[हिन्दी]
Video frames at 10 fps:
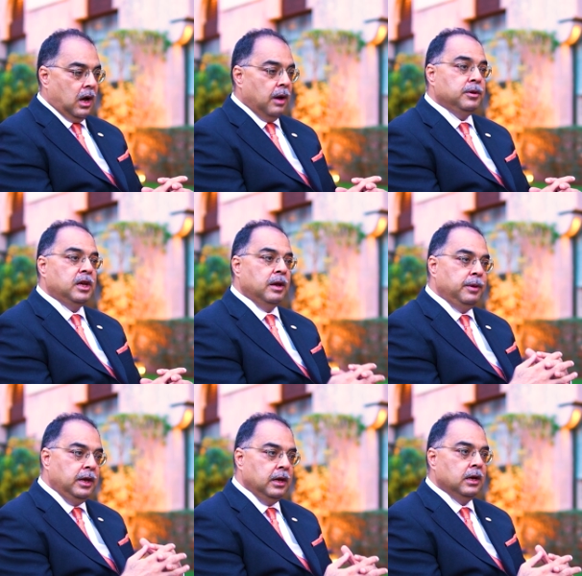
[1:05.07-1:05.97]
हम ये
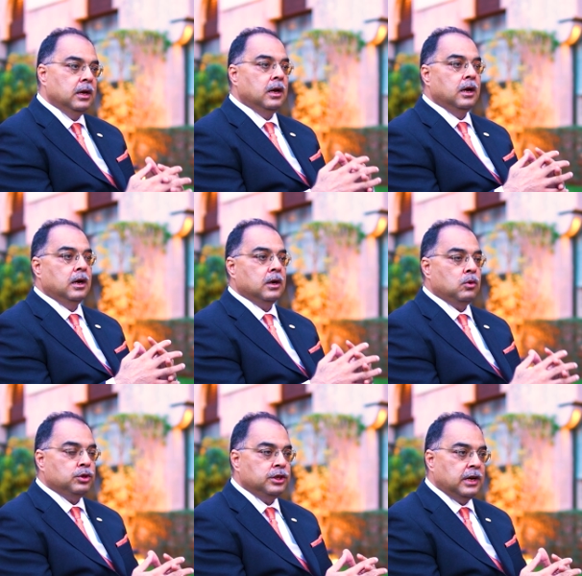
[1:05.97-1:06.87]
भी
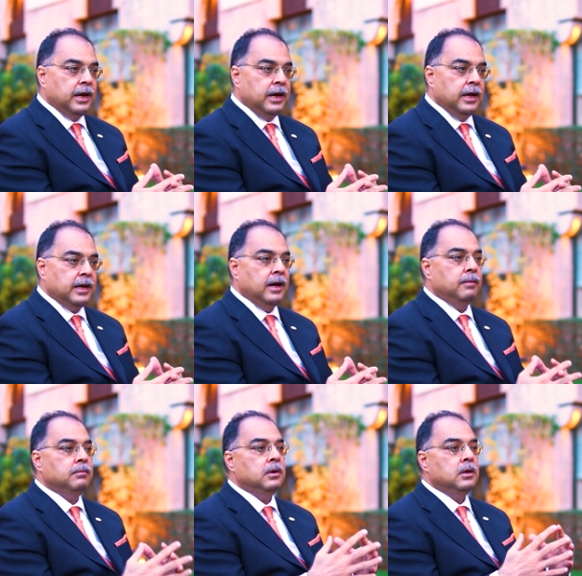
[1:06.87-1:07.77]
कोशिश करेंगे कि
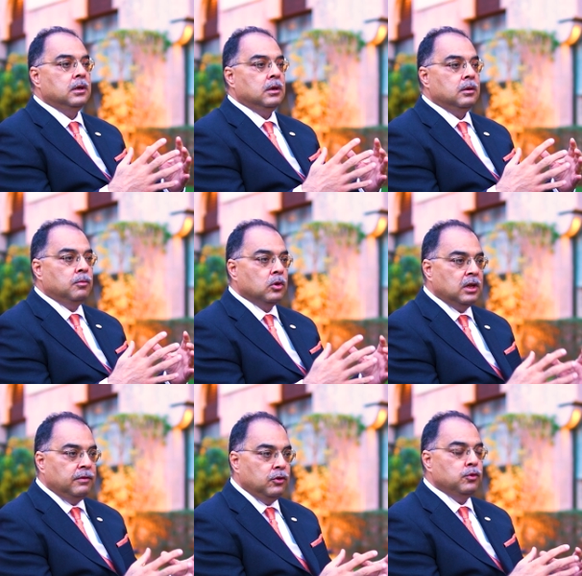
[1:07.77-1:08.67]
हम
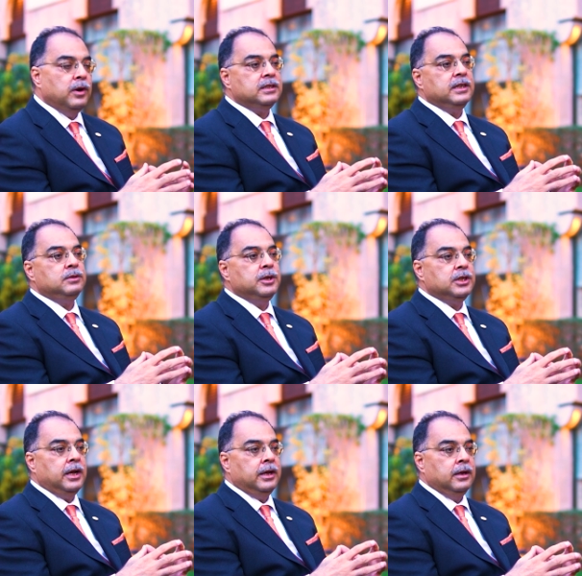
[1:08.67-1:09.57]
मुख्तलिफ यूनिवर्सिटीज़ में
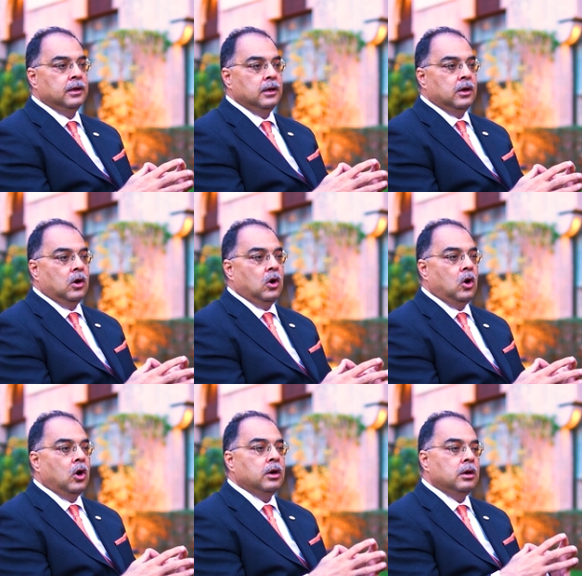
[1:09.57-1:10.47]
जाएँ
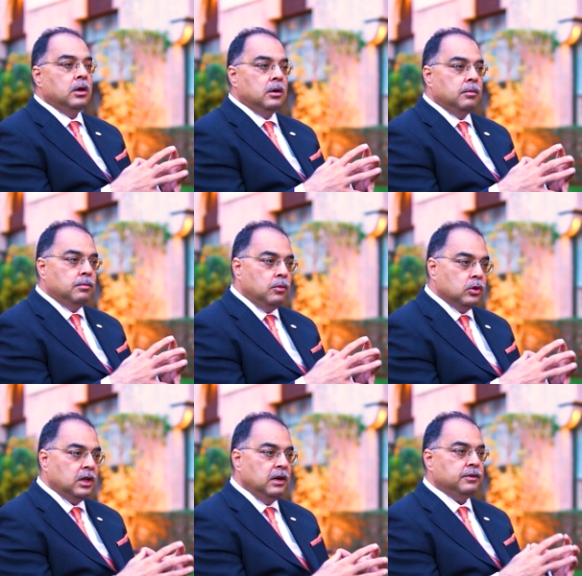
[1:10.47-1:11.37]
और
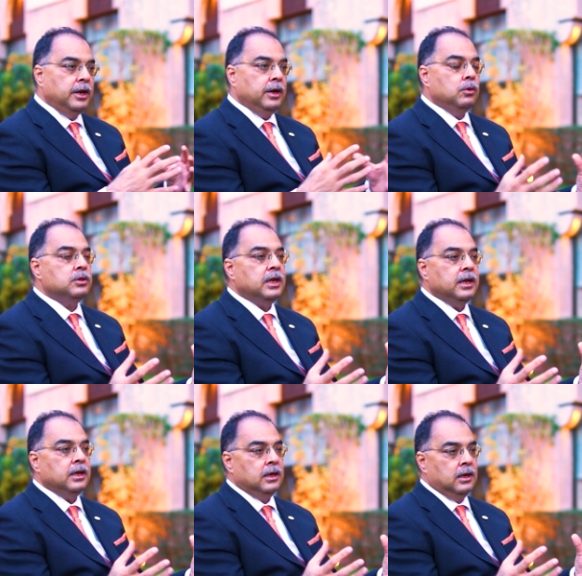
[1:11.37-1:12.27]
मुख्तलिफ तरीक़ों
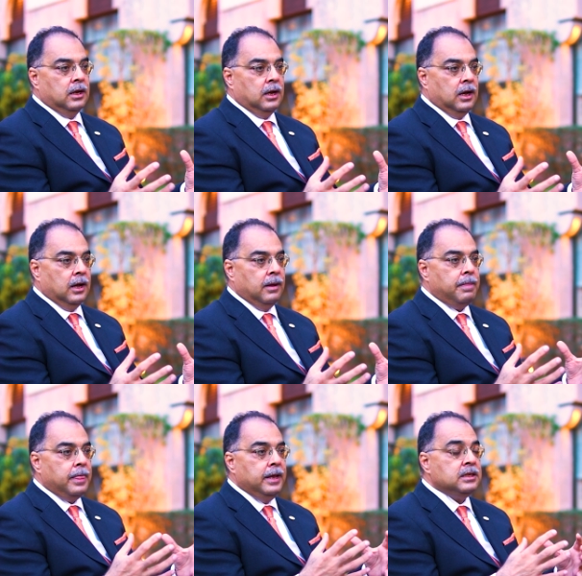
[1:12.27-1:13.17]
से आ,
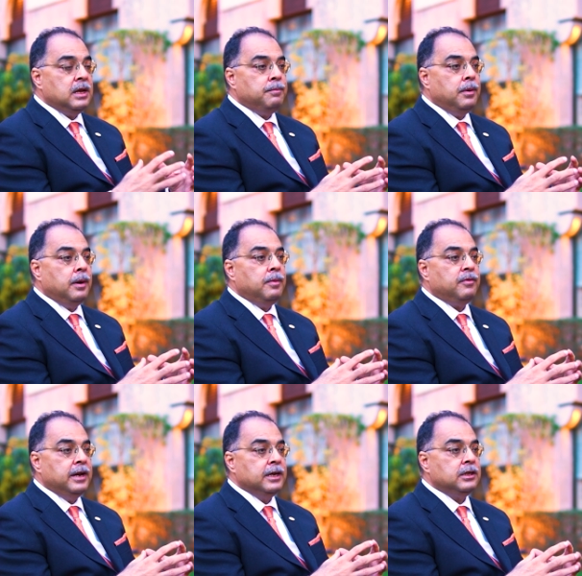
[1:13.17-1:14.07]
इसके
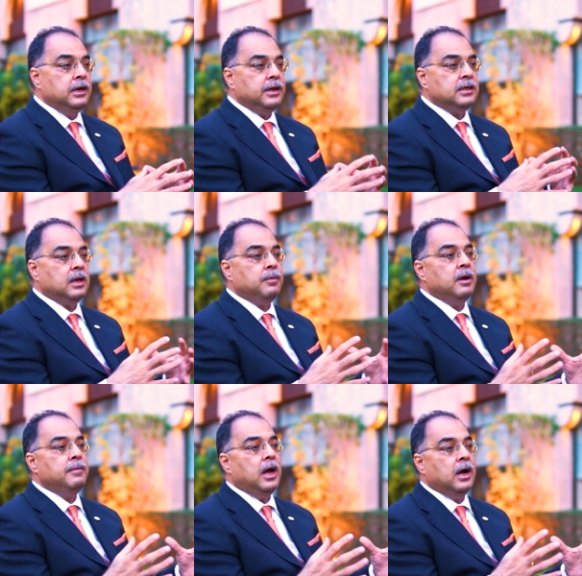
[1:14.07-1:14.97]
फाइनेंशियल लिटरेसी के
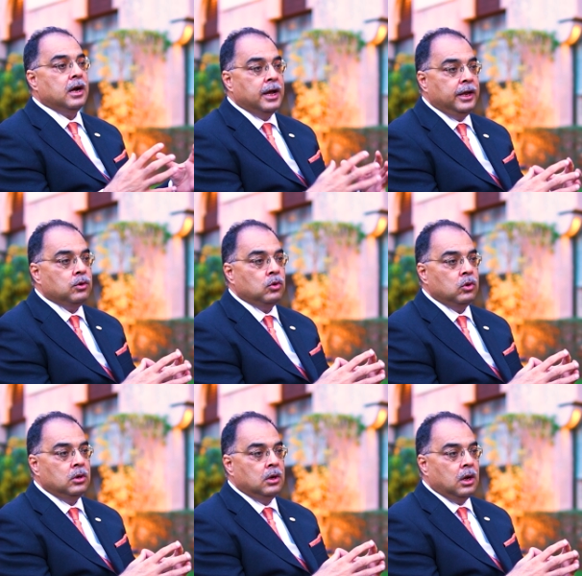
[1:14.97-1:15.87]
बारे में आगाही को
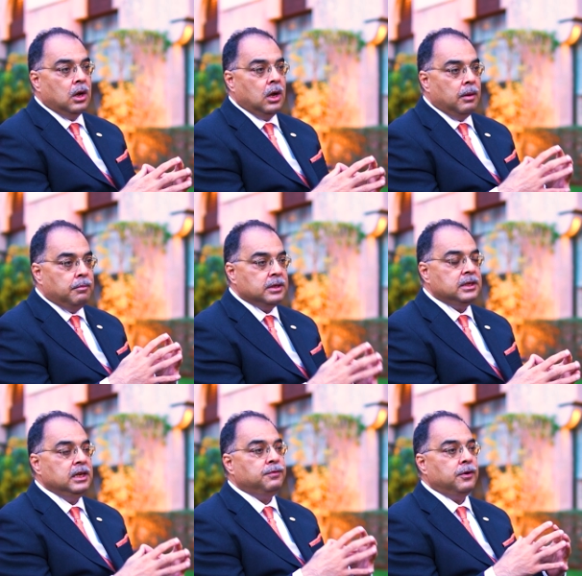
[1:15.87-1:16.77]

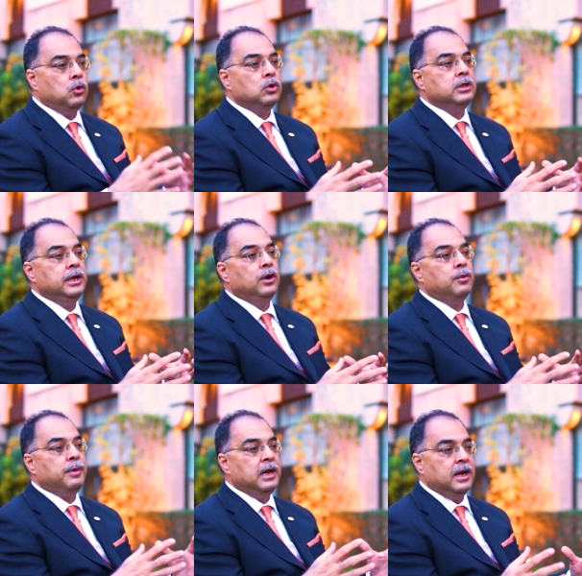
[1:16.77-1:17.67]
मज़ीद फ़रोग दें
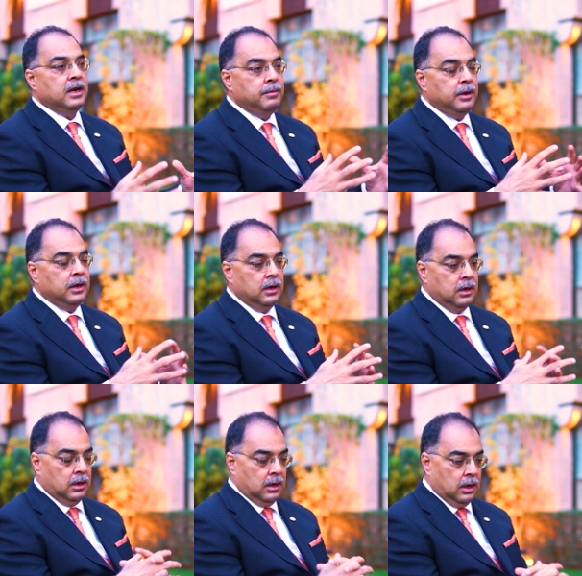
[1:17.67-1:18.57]
और फैलाने में
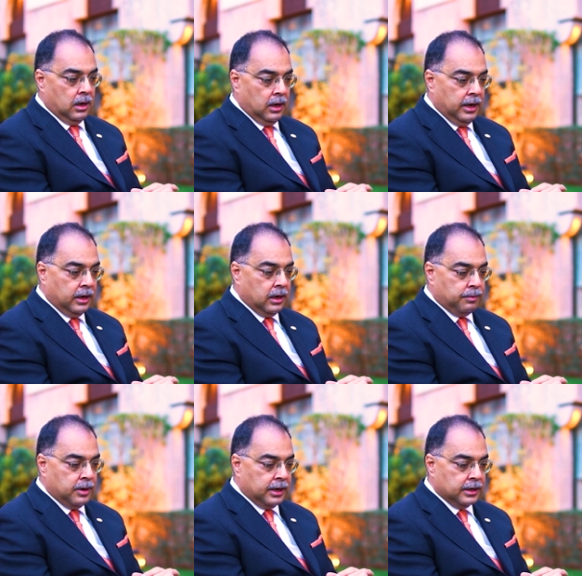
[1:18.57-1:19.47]
आ, एक
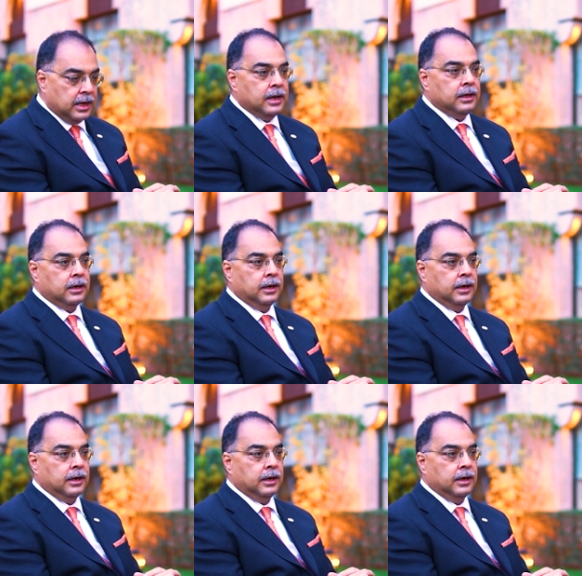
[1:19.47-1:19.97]
अपना किरदार अदा